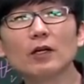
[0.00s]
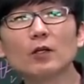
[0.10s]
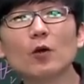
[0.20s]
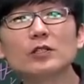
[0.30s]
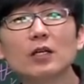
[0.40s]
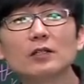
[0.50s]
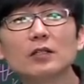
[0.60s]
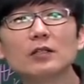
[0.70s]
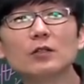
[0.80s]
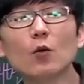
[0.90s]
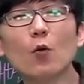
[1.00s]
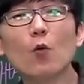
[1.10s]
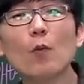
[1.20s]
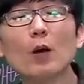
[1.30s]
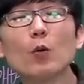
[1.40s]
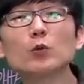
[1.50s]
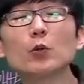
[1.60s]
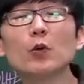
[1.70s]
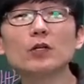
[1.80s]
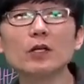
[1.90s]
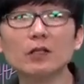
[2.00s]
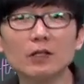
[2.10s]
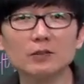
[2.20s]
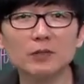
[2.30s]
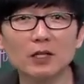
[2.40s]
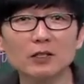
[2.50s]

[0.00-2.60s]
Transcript: 결제할 때는 5만 5천 원을 내게 돼 있습니다.